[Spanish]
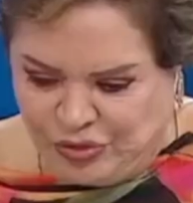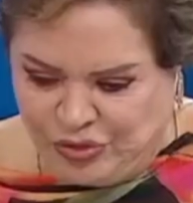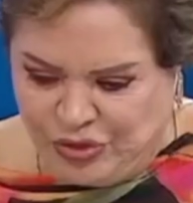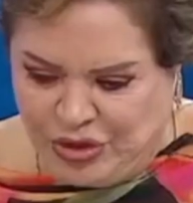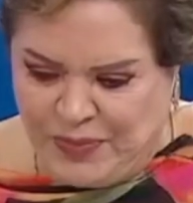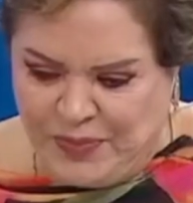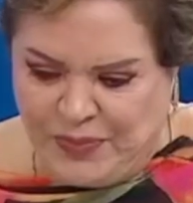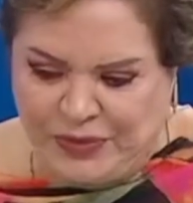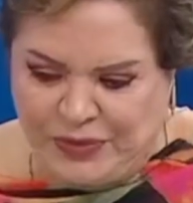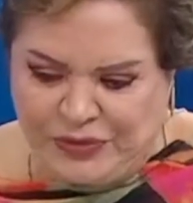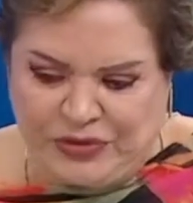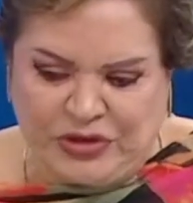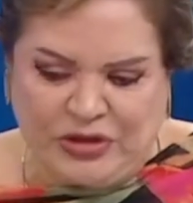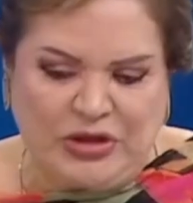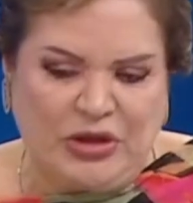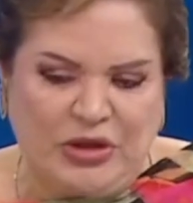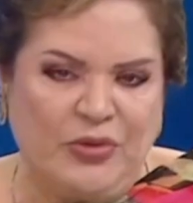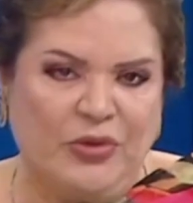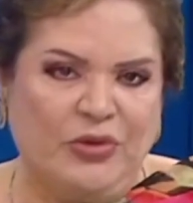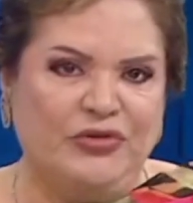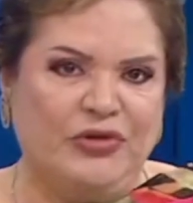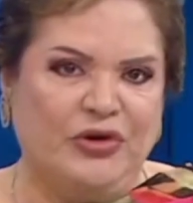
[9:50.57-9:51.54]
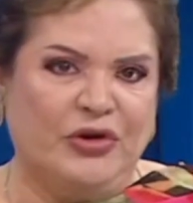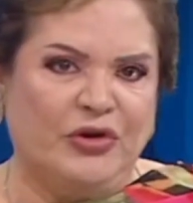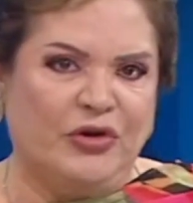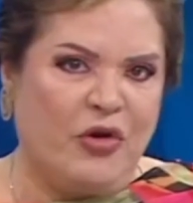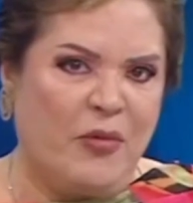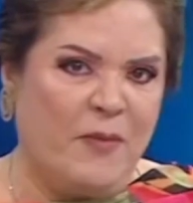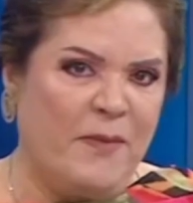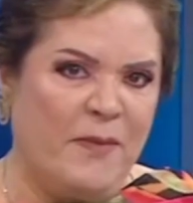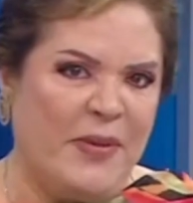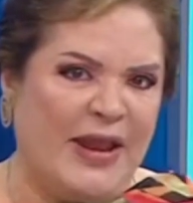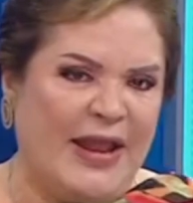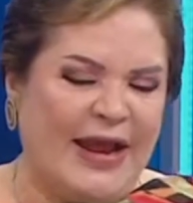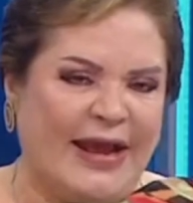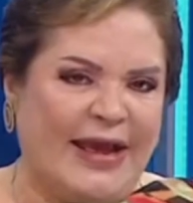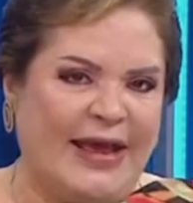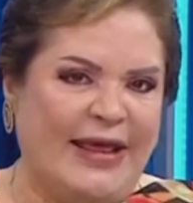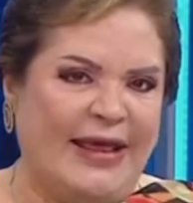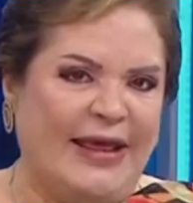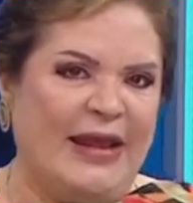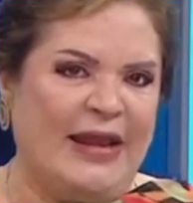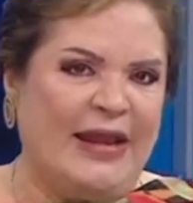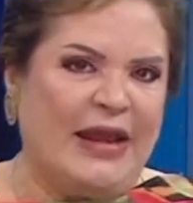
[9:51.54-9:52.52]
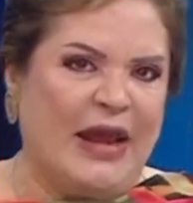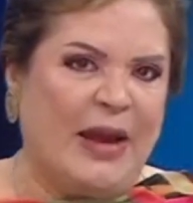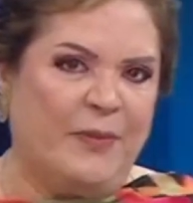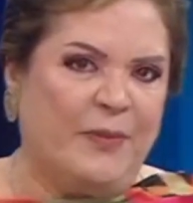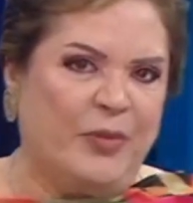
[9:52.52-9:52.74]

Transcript: dispositivos y rompen la cadena,